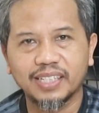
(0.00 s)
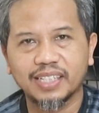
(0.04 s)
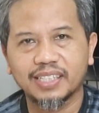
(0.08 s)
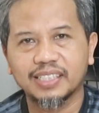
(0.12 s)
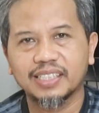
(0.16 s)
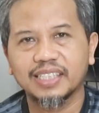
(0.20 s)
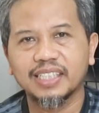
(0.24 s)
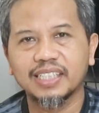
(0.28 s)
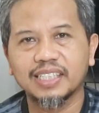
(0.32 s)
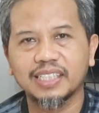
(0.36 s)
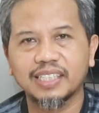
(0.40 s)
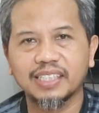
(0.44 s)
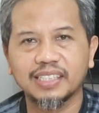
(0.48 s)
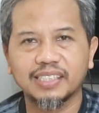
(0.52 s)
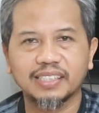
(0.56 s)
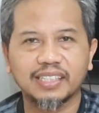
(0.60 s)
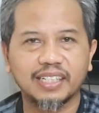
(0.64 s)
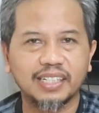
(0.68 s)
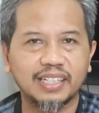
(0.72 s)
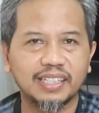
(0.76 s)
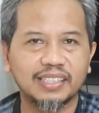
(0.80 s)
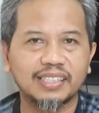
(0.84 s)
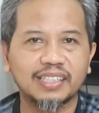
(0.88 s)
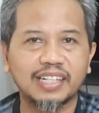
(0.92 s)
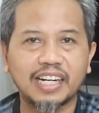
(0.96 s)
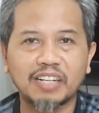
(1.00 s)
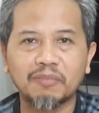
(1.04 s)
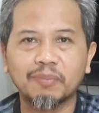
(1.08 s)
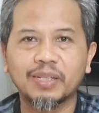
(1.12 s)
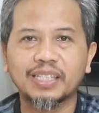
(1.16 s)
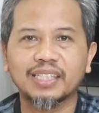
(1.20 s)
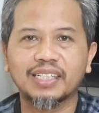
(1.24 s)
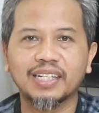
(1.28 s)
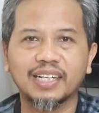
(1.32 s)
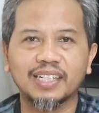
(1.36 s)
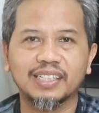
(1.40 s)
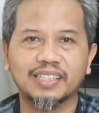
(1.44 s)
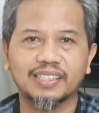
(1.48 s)
yang ingin saya
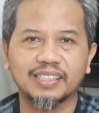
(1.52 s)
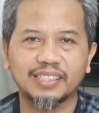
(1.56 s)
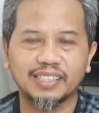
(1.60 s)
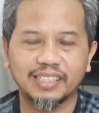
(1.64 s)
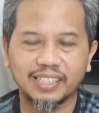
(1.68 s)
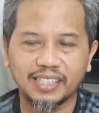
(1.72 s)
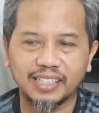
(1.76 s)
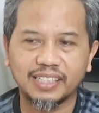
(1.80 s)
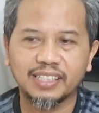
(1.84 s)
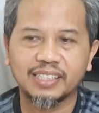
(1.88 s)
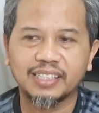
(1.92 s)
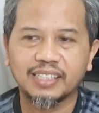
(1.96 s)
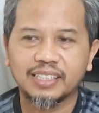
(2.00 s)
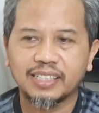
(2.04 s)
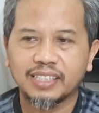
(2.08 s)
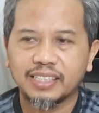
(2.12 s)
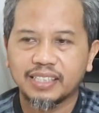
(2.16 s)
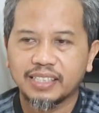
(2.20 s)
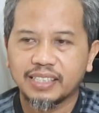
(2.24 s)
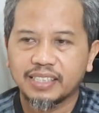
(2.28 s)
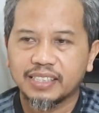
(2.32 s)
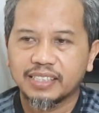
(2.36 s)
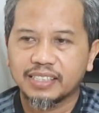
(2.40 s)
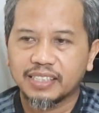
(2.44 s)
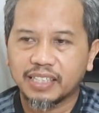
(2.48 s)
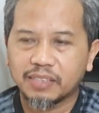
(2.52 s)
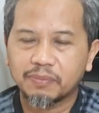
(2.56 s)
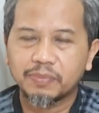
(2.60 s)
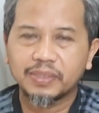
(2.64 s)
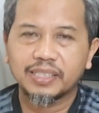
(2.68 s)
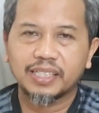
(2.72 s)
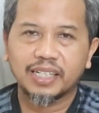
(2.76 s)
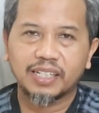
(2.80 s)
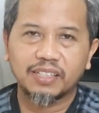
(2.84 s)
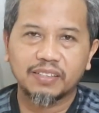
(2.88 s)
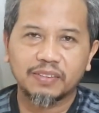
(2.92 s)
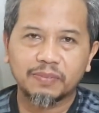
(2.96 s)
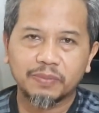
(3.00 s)
selamatkan ya tapi
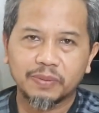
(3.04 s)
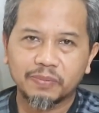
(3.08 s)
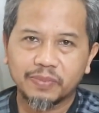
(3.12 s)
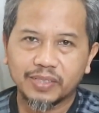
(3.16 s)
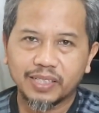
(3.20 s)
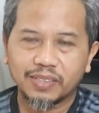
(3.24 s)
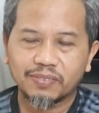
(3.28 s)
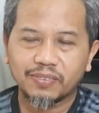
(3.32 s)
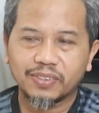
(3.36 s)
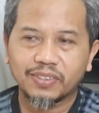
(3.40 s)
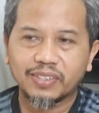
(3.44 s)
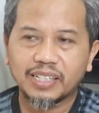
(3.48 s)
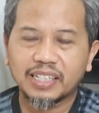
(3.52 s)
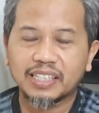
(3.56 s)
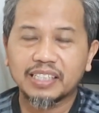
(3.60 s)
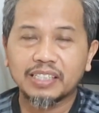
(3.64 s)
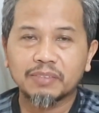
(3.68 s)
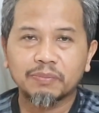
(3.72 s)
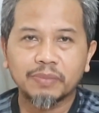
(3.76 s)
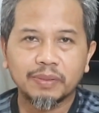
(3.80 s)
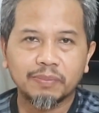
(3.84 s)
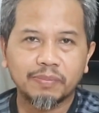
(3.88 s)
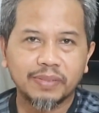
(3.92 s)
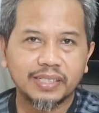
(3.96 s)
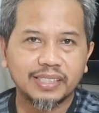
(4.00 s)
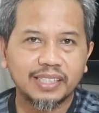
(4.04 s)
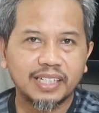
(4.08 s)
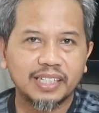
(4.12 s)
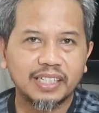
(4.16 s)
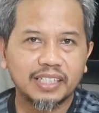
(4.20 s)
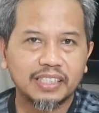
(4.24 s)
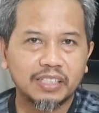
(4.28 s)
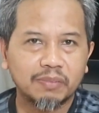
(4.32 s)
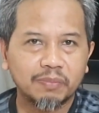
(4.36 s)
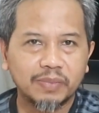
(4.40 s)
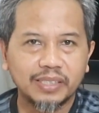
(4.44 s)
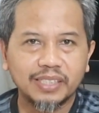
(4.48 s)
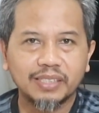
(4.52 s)
kalau beberapa orang lebih percaya
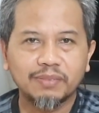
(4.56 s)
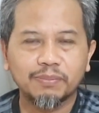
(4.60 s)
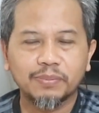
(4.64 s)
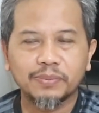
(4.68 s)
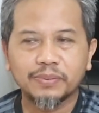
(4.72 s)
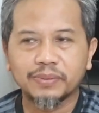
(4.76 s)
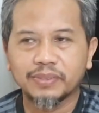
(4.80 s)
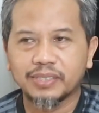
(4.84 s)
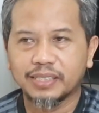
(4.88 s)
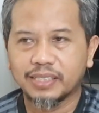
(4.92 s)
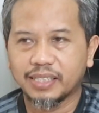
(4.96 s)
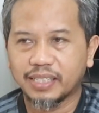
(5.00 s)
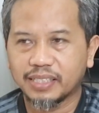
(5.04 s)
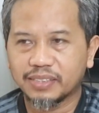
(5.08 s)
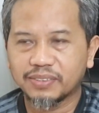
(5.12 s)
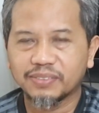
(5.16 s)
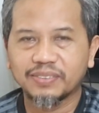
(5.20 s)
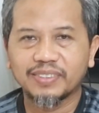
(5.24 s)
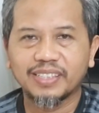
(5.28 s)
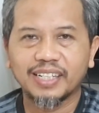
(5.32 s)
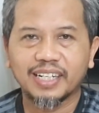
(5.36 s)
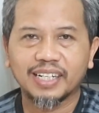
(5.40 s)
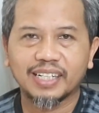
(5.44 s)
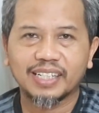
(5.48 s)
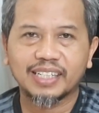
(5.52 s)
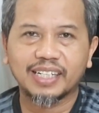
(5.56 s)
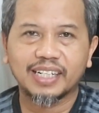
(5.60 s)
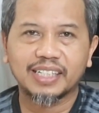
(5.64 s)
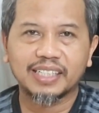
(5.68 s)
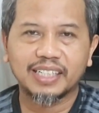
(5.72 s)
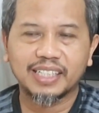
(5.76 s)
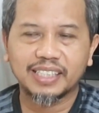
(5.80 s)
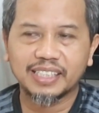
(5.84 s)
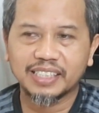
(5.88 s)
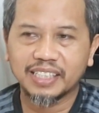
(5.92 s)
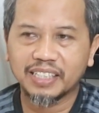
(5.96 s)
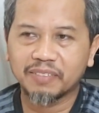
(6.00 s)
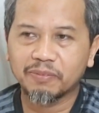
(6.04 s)
ke penipu ya sudah
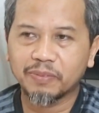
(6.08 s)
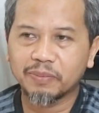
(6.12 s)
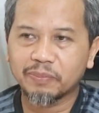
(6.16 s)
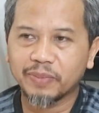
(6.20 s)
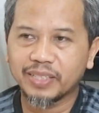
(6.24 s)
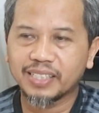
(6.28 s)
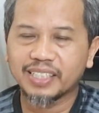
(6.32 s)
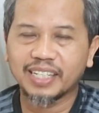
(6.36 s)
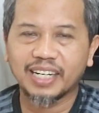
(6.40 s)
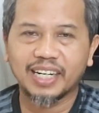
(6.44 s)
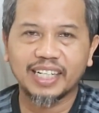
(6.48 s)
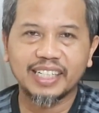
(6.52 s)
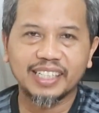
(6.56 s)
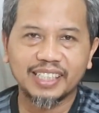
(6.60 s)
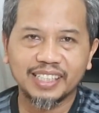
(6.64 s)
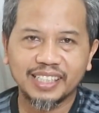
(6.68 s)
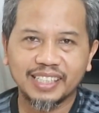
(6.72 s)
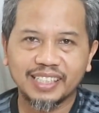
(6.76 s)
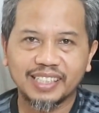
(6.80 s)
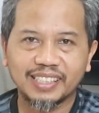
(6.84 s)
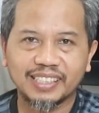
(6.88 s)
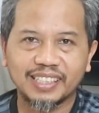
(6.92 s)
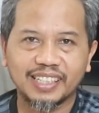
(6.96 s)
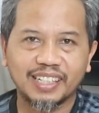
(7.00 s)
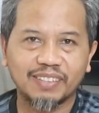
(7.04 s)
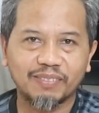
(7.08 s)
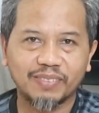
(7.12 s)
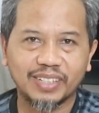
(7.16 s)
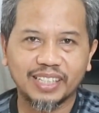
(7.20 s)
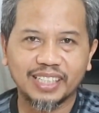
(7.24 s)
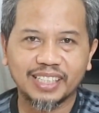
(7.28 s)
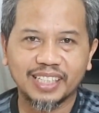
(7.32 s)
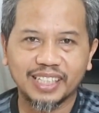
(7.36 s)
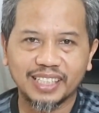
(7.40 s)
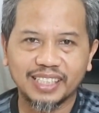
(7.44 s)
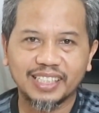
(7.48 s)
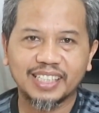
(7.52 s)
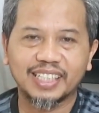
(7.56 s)
karena dia memang nggak ingin
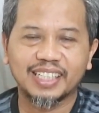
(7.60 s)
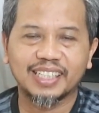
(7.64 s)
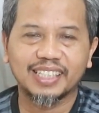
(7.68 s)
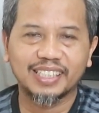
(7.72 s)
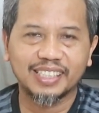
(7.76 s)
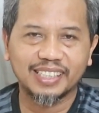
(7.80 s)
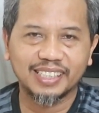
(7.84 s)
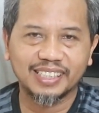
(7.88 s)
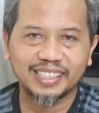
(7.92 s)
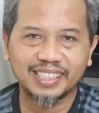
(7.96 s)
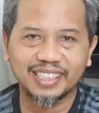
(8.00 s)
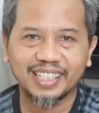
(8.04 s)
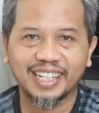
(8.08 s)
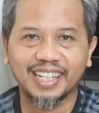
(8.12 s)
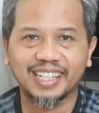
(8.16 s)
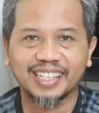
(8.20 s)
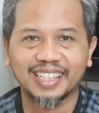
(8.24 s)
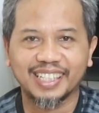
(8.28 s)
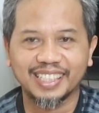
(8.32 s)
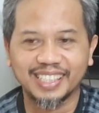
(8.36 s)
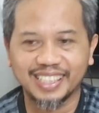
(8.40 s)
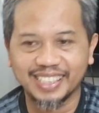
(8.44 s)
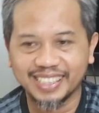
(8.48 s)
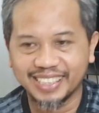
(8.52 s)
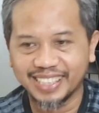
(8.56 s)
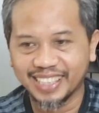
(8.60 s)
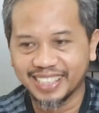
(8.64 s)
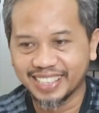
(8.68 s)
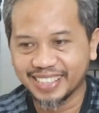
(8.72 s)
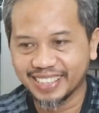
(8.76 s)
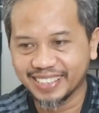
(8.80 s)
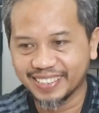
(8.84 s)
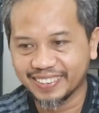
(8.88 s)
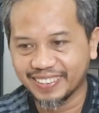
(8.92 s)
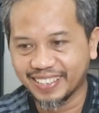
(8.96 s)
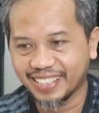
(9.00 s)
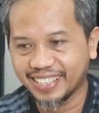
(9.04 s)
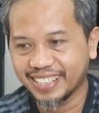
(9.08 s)
diselamatkan ya silakan aja
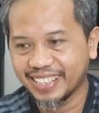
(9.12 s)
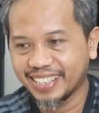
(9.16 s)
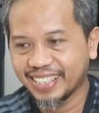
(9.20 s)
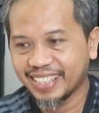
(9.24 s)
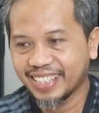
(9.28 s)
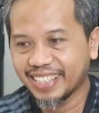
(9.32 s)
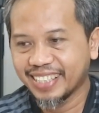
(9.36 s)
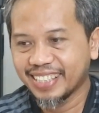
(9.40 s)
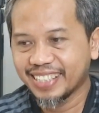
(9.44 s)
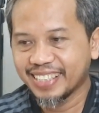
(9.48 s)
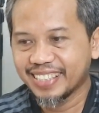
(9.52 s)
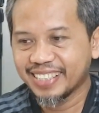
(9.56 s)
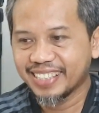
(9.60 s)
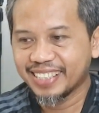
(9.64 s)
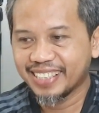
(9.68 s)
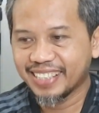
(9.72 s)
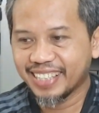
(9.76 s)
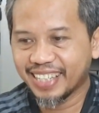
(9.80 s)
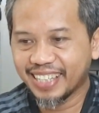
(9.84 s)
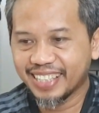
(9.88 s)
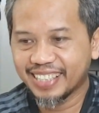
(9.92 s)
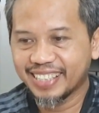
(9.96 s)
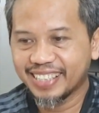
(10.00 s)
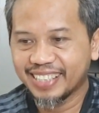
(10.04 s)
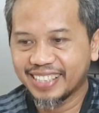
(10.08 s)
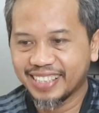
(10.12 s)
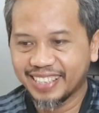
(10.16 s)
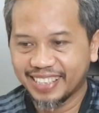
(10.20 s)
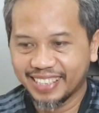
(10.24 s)
gitu ya nah